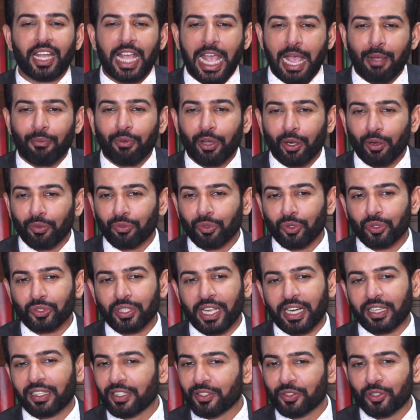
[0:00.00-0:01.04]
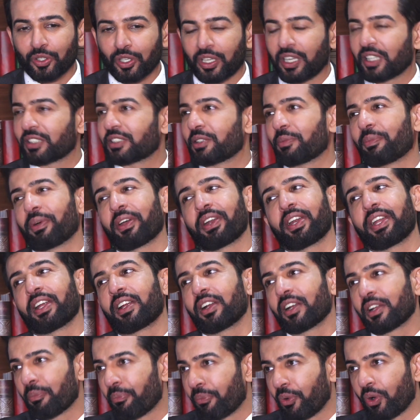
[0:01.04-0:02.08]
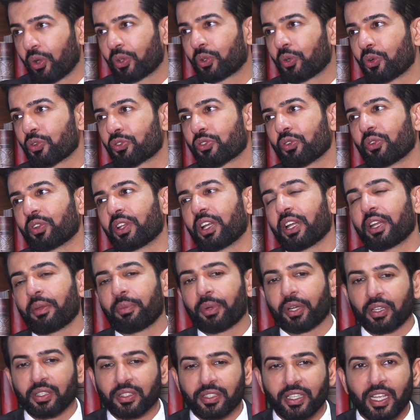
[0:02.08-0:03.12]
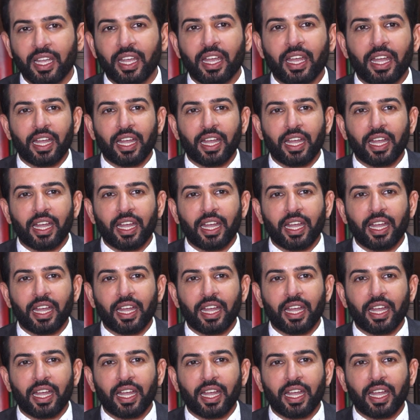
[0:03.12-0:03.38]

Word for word: आई एम वन ऑफ दोज एक्टर्स जो घर से बाहर निकल के बहुत खुश होता है बिकॉज